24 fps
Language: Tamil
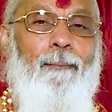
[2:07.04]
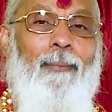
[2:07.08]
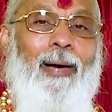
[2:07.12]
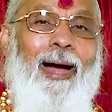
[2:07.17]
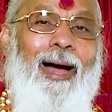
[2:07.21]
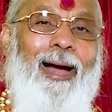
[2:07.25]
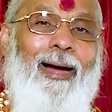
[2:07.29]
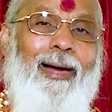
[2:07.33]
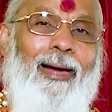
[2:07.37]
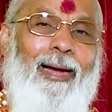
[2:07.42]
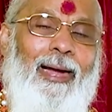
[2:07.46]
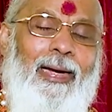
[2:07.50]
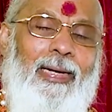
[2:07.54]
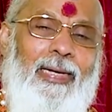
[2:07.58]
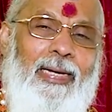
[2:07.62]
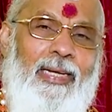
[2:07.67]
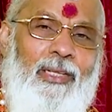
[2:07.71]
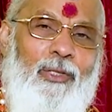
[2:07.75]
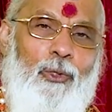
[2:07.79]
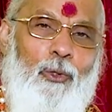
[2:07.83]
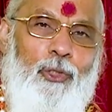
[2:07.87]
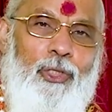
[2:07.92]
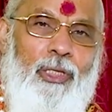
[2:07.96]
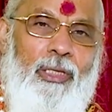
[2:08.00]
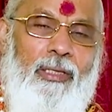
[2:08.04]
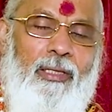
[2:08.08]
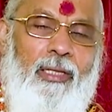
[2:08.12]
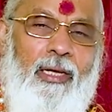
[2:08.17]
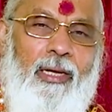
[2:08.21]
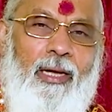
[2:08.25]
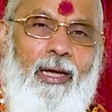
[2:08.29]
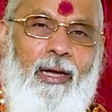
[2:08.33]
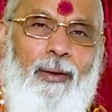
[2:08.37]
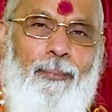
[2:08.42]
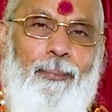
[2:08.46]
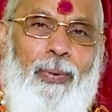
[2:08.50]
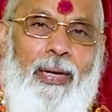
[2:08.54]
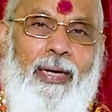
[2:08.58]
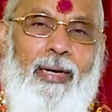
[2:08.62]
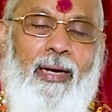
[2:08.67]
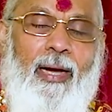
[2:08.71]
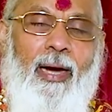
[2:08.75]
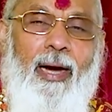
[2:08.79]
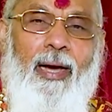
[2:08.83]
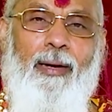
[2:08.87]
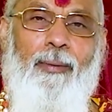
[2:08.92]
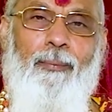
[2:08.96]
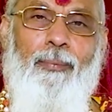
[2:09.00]
மாங்கல்ய தோஷத்துக்கு
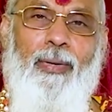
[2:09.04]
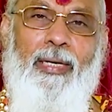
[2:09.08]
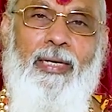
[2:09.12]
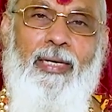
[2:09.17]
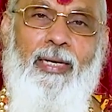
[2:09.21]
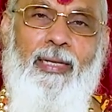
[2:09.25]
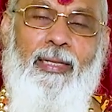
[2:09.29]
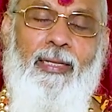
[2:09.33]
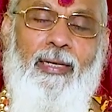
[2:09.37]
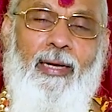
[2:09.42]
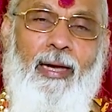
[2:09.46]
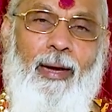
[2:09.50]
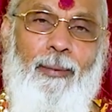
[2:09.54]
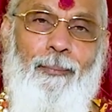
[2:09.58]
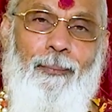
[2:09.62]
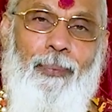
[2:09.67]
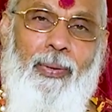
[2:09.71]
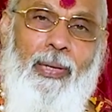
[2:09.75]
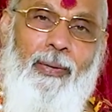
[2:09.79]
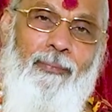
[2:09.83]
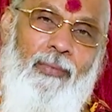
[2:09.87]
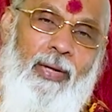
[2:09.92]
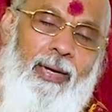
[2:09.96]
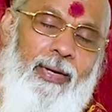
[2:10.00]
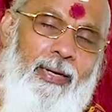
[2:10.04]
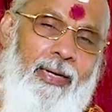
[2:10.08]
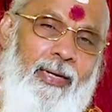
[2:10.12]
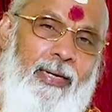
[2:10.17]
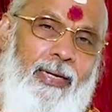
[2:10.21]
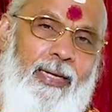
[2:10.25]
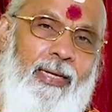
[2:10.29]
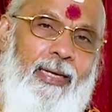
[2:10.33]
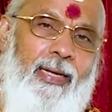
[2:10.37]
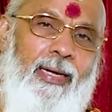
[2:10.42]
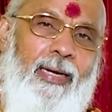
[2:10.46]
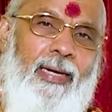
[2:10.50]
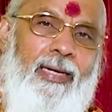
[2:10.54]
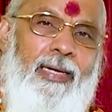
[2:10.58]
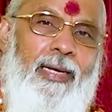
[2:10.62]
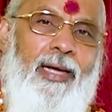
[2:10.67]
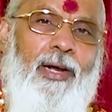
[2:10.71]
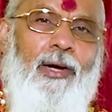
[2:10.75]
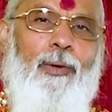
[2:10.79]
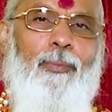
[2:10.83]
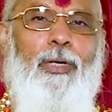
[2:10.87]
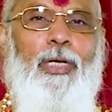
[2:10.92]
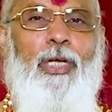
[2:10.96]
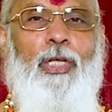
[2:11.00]
பரிகாரம் பண்ணியதுக்கு அப்புறம் தானே நீங்கள்
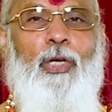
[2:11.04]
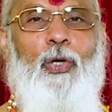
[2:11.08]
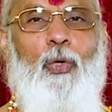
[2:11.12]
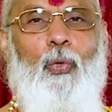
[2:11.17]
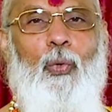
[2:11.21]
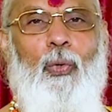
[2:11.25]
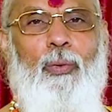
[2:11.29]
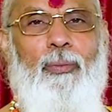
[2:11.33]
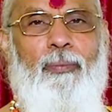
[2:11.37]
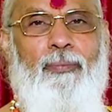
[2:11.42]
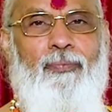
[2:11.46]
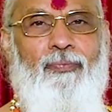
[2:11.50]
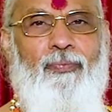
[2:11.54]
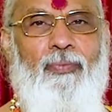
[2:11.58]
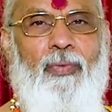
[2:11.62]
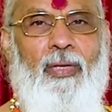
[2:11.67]
கல்யாணம் பண்ணியிருக்கணும்